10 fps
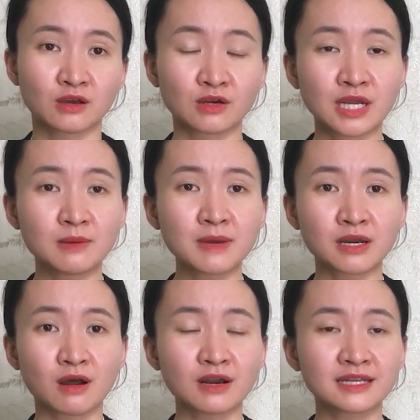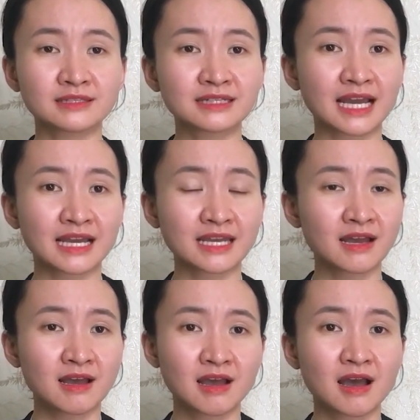còn nếu mà nó là những cái
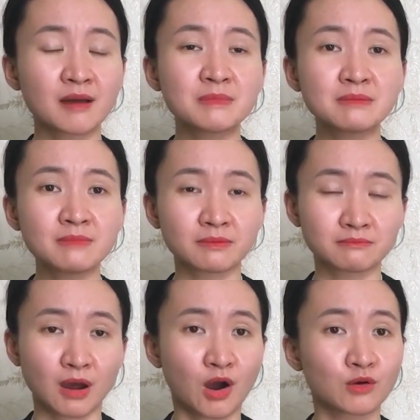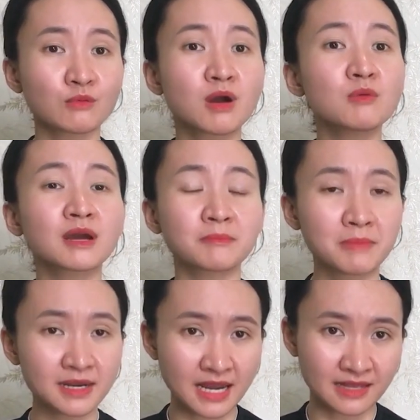à, bí mật mà họ cũng không cần
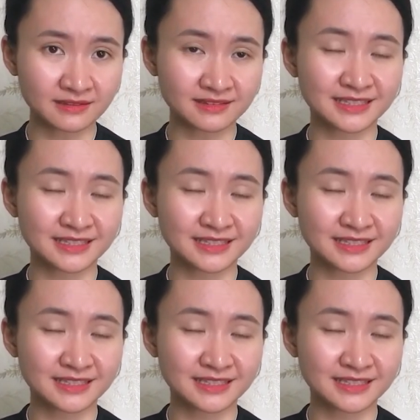biết đến